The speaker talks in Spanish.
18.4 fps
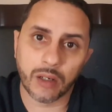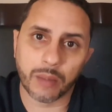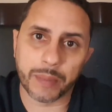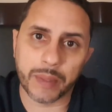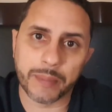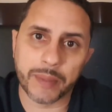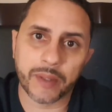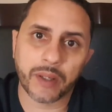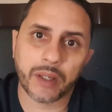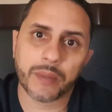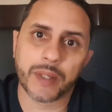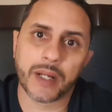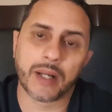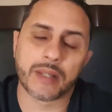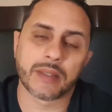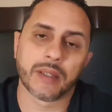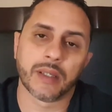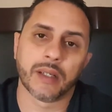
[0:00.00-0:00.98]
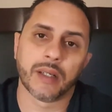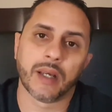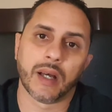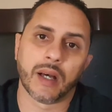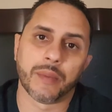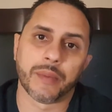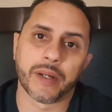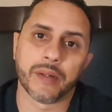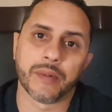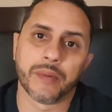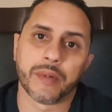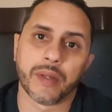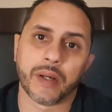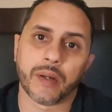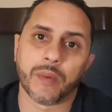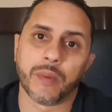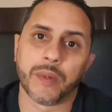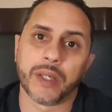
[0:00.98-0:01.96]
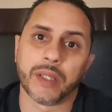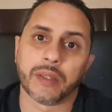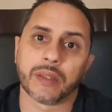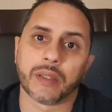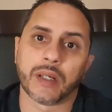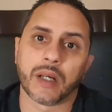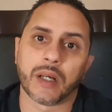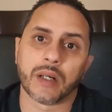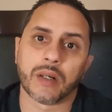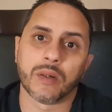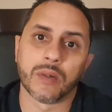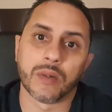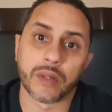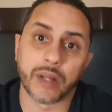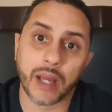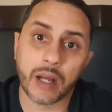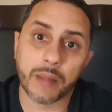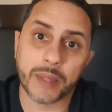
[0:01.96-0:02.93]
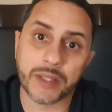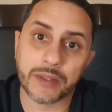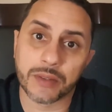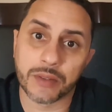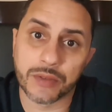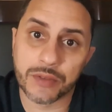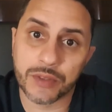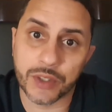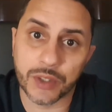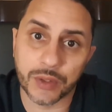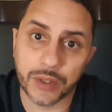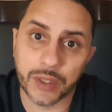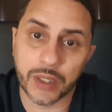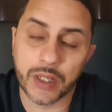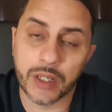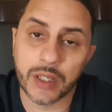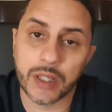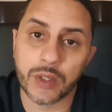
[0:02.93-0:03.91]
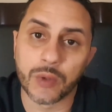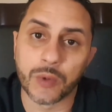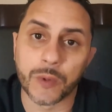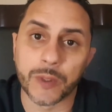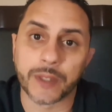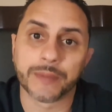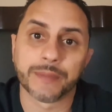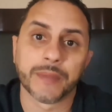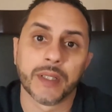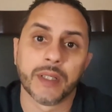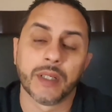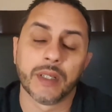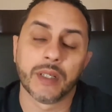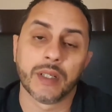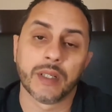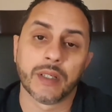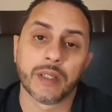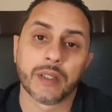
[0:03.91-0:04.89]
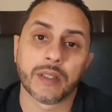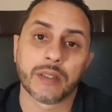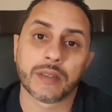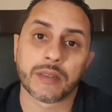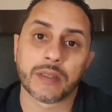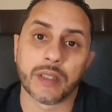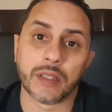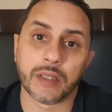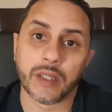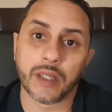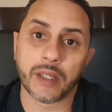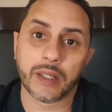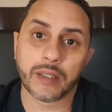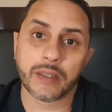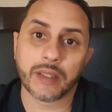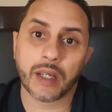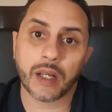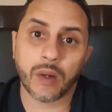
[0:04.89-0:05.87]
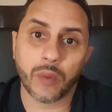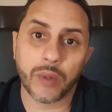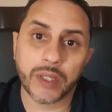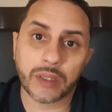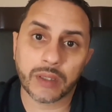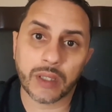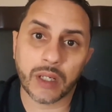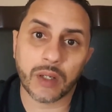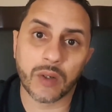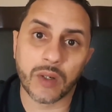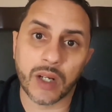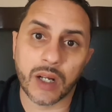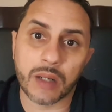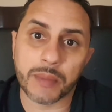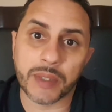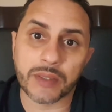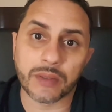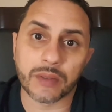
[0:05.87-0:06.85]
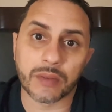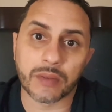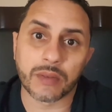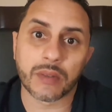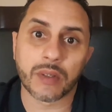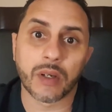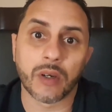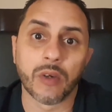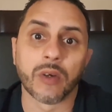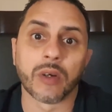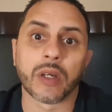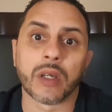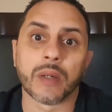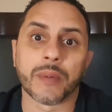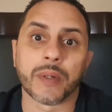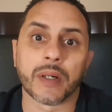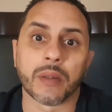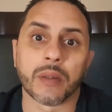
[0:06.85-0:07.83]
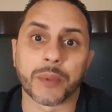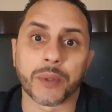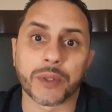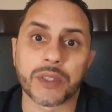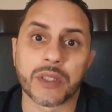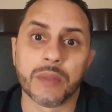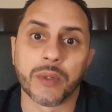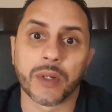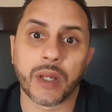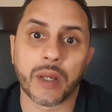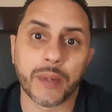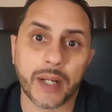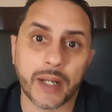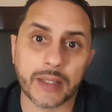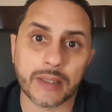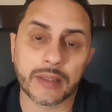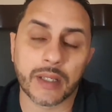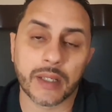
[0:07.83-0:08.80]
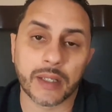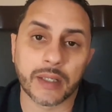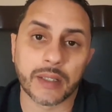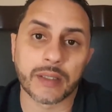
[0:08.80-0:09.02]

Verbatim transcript: Lo primero que vas a hacer es abrir una cuenta con Amazon si no tienes ninguna. Si tienes ya cuenta con Amazon, lo, que va, lo próximo que vas a hacer